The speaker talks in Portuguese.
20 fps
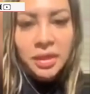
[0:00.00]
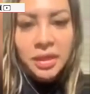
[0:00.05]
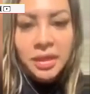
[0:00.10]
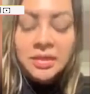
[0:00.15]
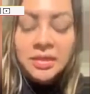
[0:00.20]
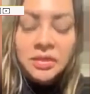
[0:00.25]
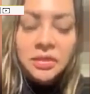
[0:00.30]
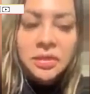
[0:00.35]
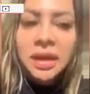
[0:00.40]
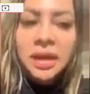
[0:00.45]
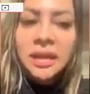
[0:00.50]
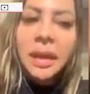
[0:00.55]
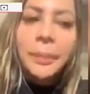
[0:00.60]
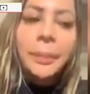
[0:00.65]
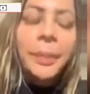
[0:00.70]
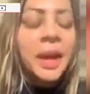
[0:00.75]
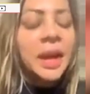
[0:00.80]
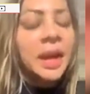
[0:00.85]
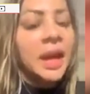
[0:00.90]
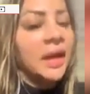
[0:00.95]
Isso está na
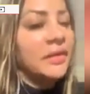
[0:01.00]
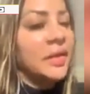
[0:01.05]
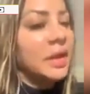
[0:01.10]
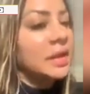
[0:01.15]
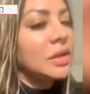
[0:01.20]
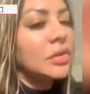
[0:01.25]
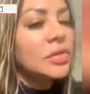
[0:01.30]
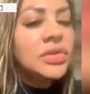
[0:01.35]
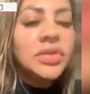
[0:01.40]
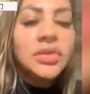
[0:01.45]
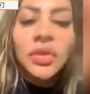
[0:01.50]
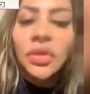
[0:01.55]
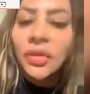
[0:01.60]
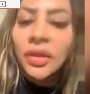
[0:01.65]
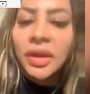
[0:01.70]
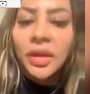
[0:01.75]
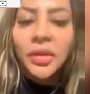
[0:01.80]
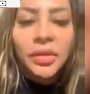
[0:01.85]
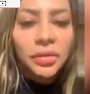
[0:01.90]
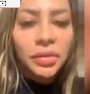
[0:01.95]
palavra, não sou
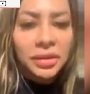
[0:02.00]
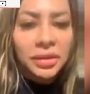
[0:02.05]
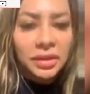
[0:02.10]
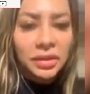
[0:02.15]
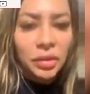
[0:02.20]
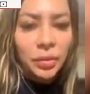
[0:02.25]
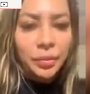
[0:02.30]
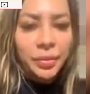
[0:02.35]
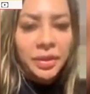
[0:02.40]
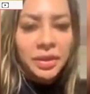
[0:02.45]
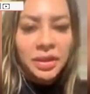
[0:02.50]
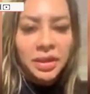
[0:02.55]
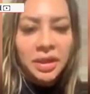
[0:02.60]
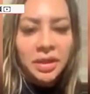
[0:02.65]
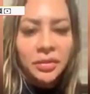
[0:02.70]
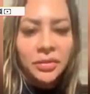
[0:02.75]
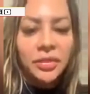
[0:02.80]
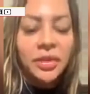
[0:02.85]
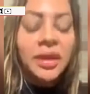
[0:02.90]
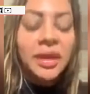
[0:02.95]
eu que estou dando
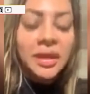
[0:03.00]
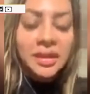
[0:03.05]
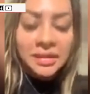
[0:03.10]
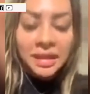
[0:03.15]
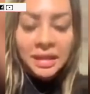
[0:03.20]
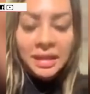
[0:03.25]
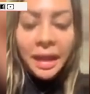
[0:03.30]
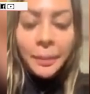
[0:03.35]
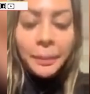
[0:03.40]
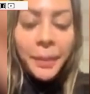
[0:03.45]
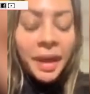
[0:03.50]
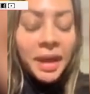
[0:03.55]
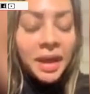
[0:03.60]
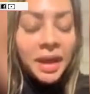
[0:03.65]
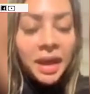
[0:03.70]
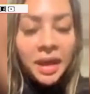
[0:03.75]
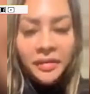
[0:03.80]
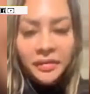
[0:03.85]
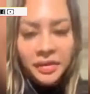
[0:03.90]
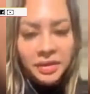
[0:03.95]
opinião. Está na
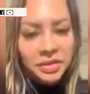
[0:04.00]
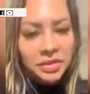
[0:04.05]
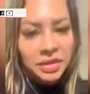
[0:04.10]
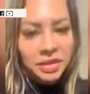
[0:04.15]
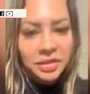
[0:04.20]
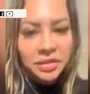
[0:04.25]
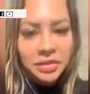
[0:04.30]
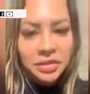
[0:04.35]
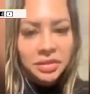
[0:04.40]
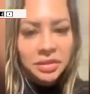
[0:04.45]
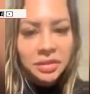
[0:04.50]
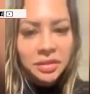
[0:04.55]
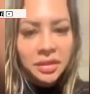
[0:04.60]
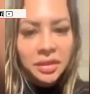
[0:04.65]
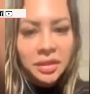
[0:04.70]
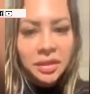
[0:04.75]
palavra, gente.